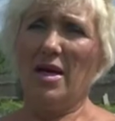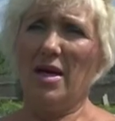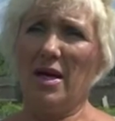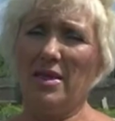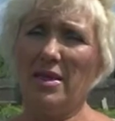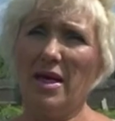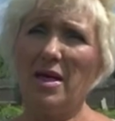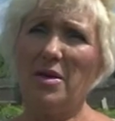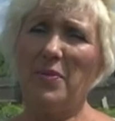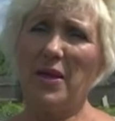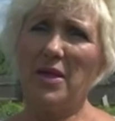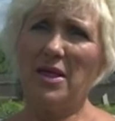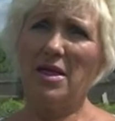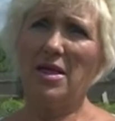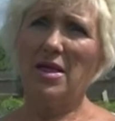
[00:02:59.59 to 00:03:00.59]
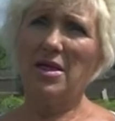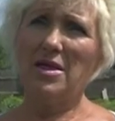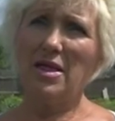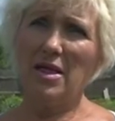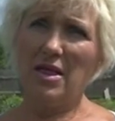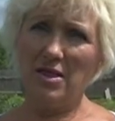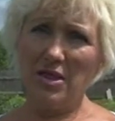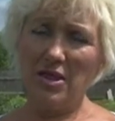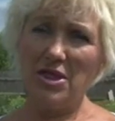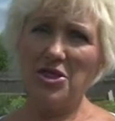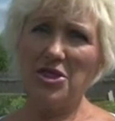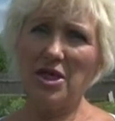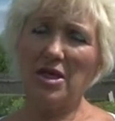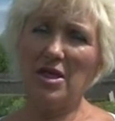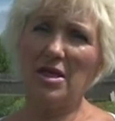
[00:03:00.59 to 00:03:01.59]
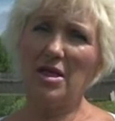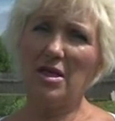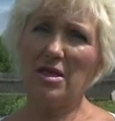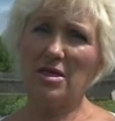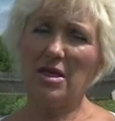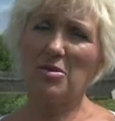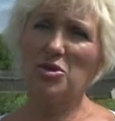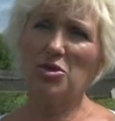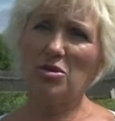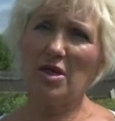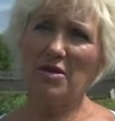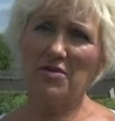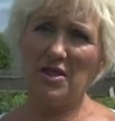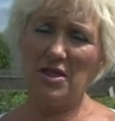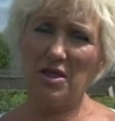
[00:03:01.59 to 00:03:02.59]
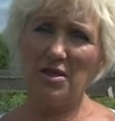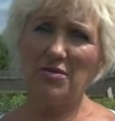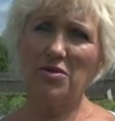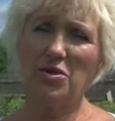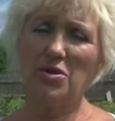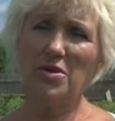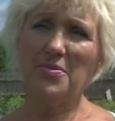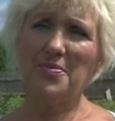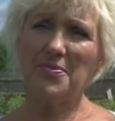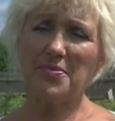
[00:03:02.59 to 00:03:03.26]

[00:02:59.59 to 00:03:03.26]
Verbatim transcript: она поехала на электричке к нам сюда в деревню.